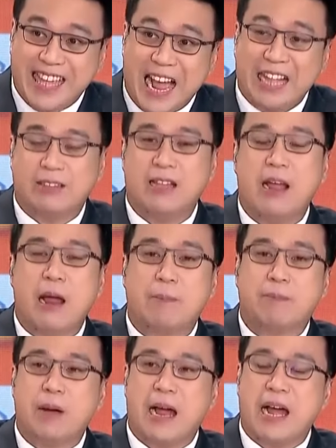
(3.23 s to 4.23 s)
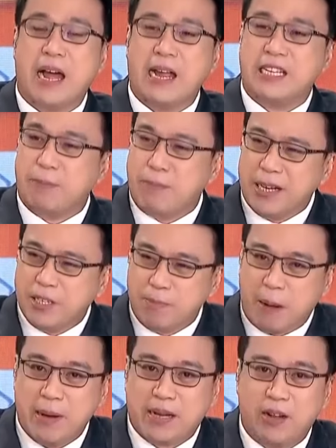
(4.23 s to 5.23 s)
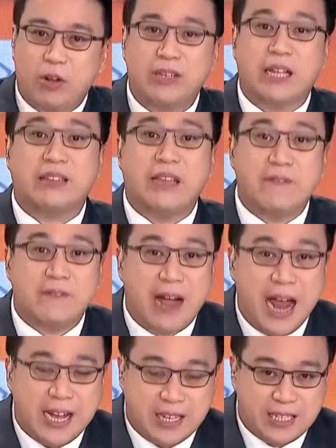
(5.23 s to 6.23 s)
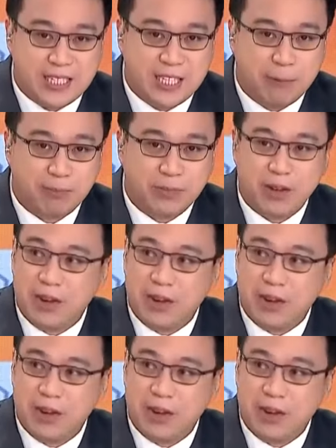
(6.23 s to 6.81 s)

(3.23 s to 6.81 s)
that uh, it's a branch of public law that defines